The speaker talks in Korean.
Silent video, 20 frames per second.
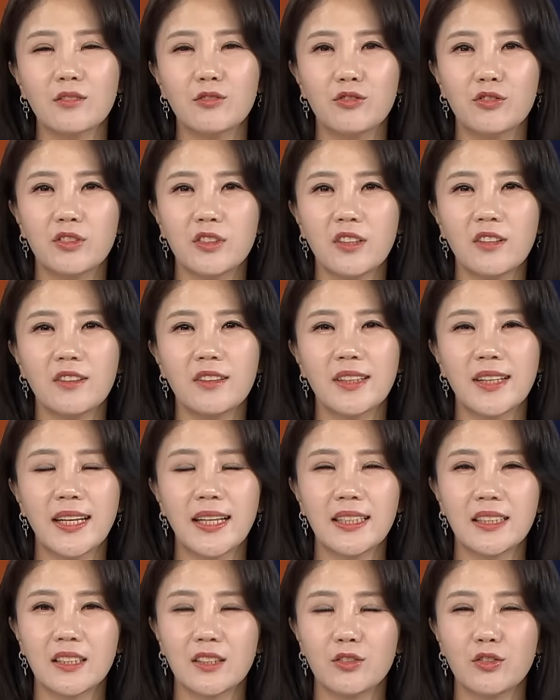
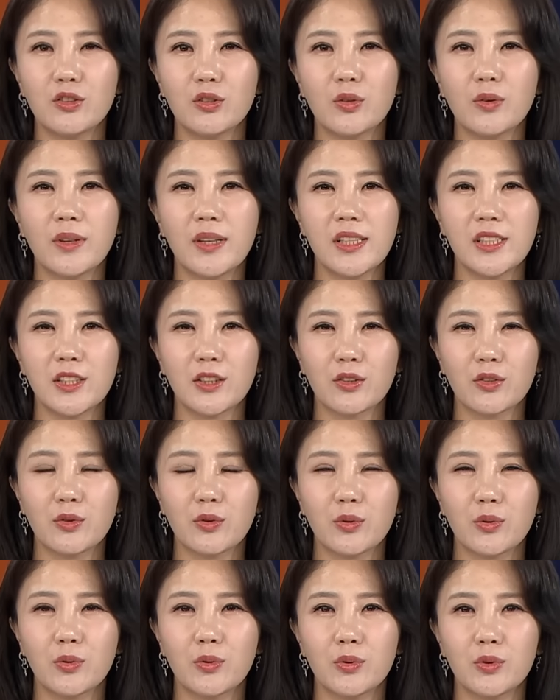국정원까지 출동할
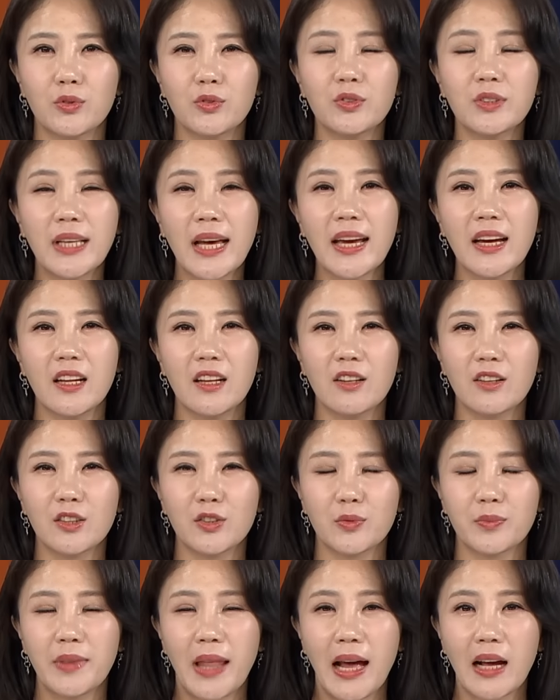정도로 수사 인력이
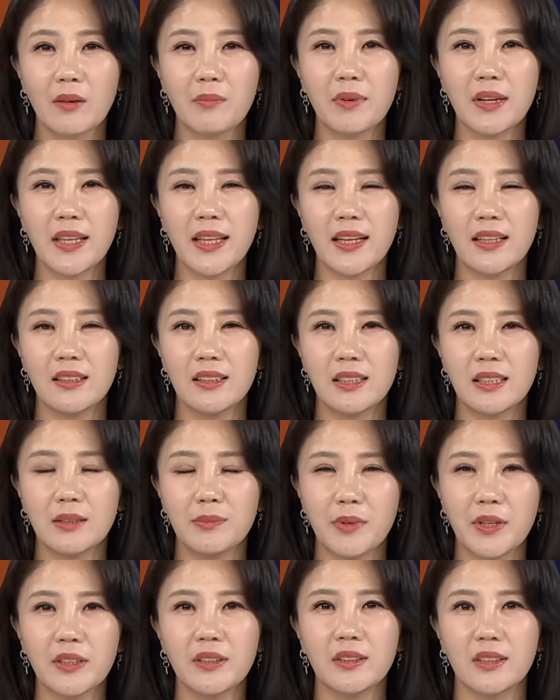좀 낭비된
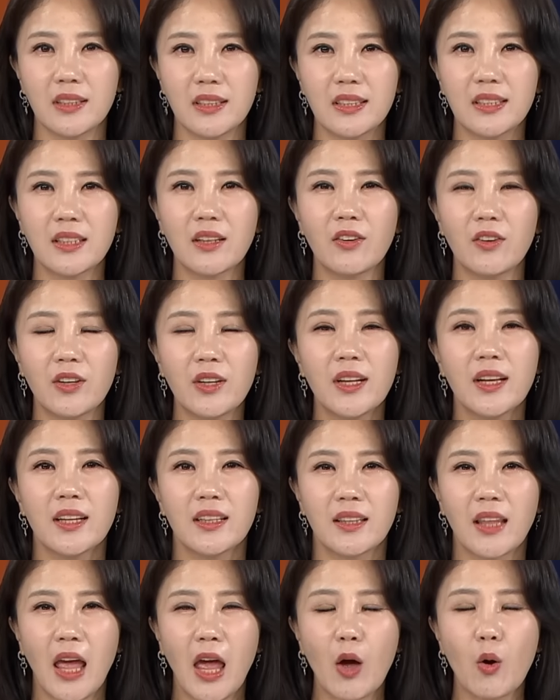측면은 있죠.
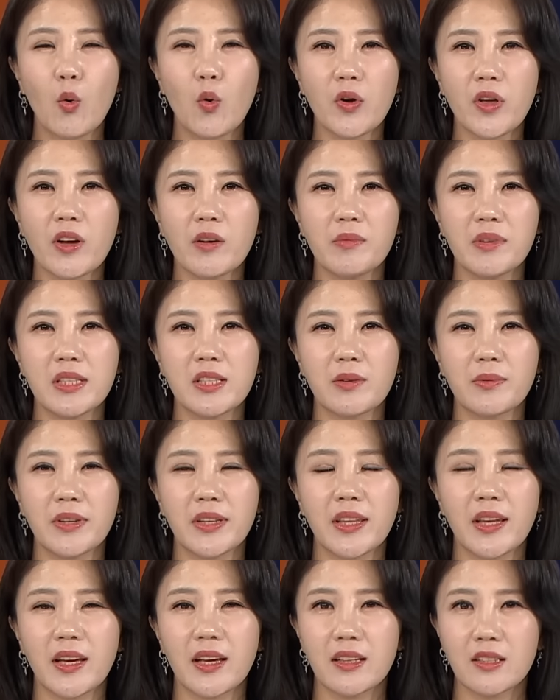대공
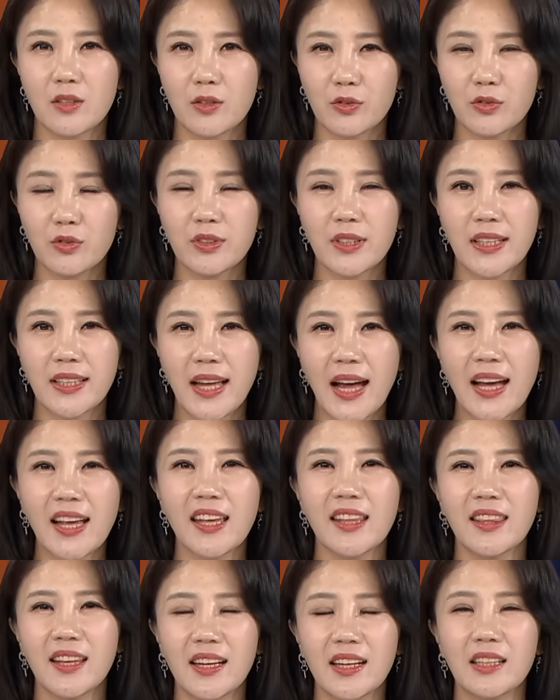혐의점에 대해서 수사는
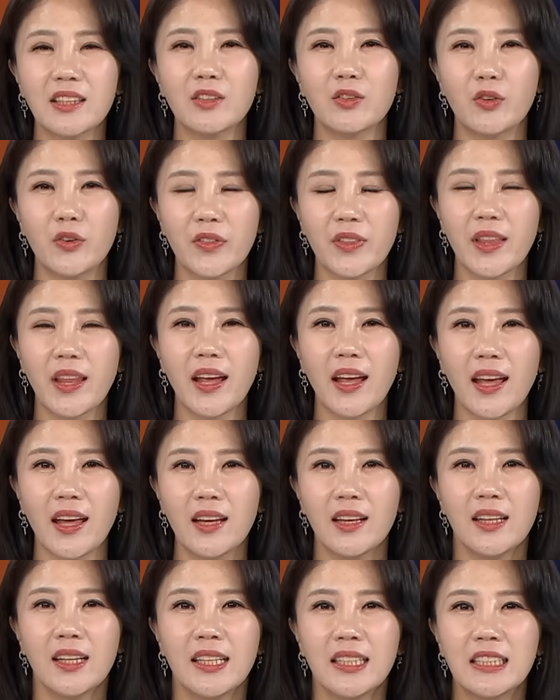하겠다라는 건데
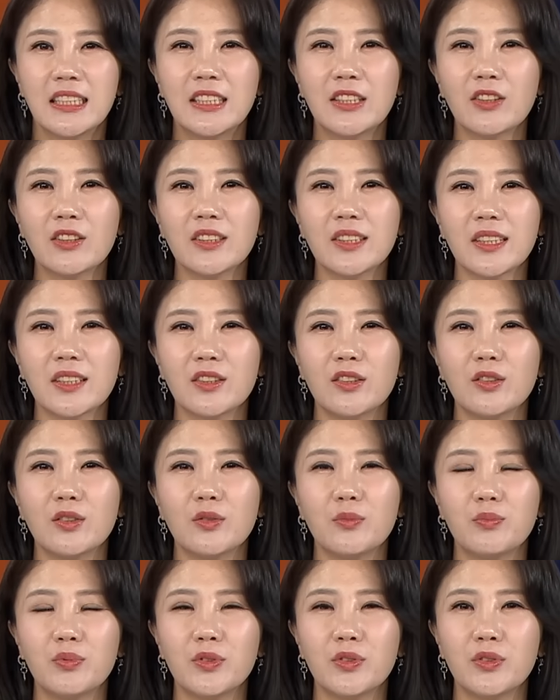
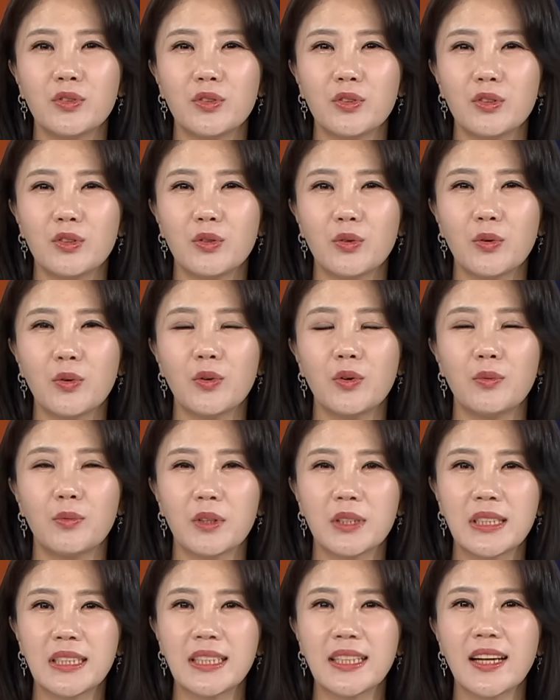시청자들 분들도
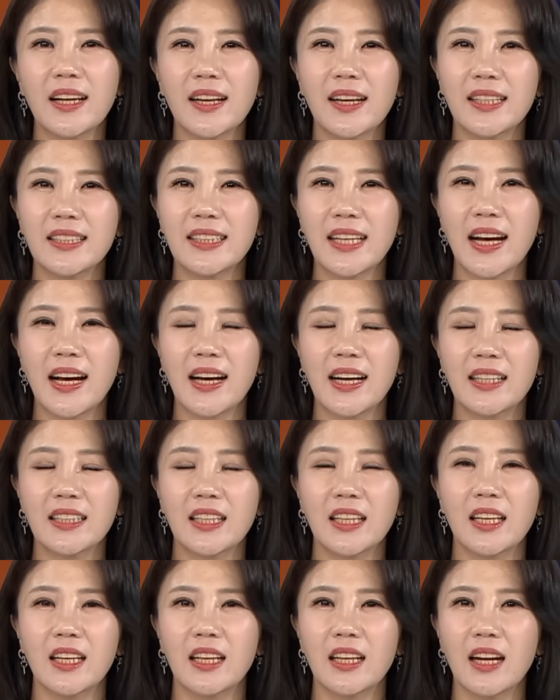뭐 심각한
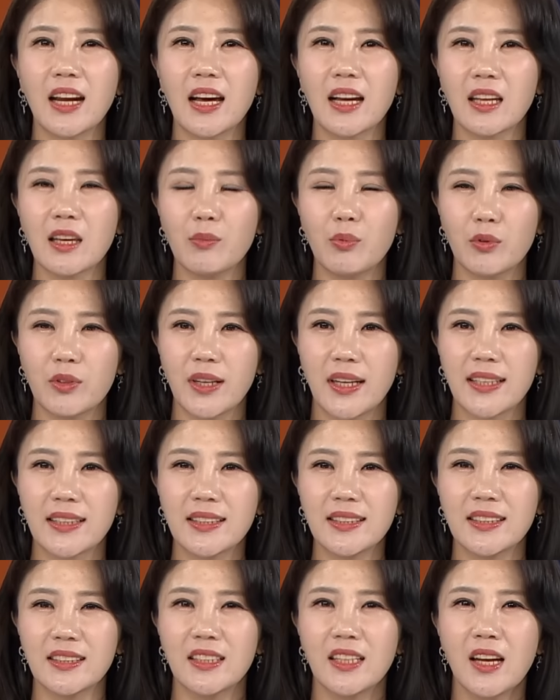
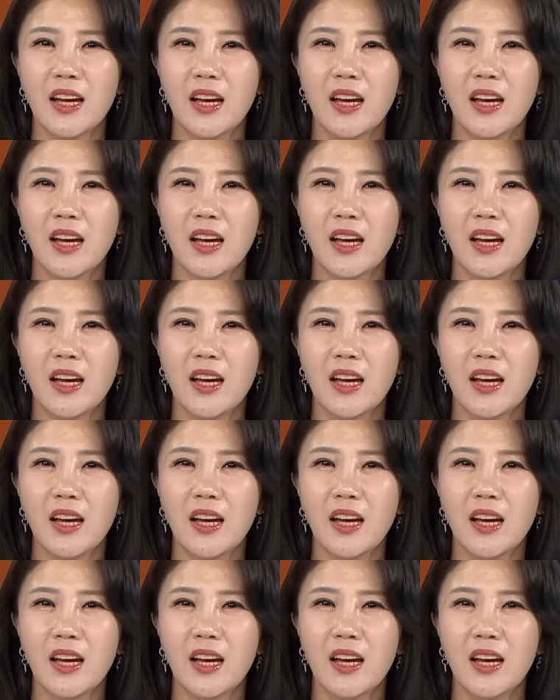사안이라기보다는